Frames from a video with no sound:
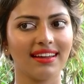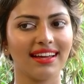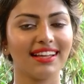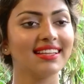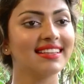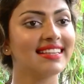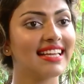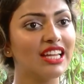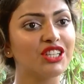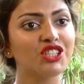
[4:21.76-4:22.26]

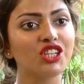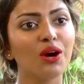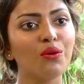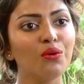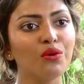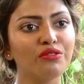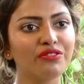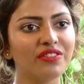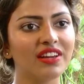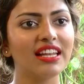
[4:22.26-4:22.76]
அந்த
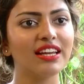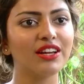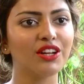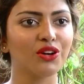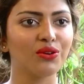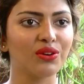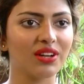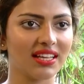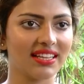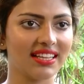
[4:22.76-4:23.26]
தேஜாவும் ஒரு ஃபீலிங்
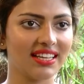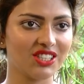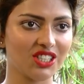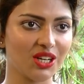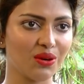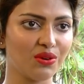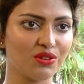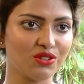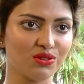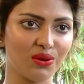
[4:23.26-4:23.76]
இருக்கும் இல்லையா
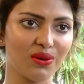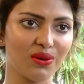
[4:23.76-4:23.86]
தேஜாவுன்னு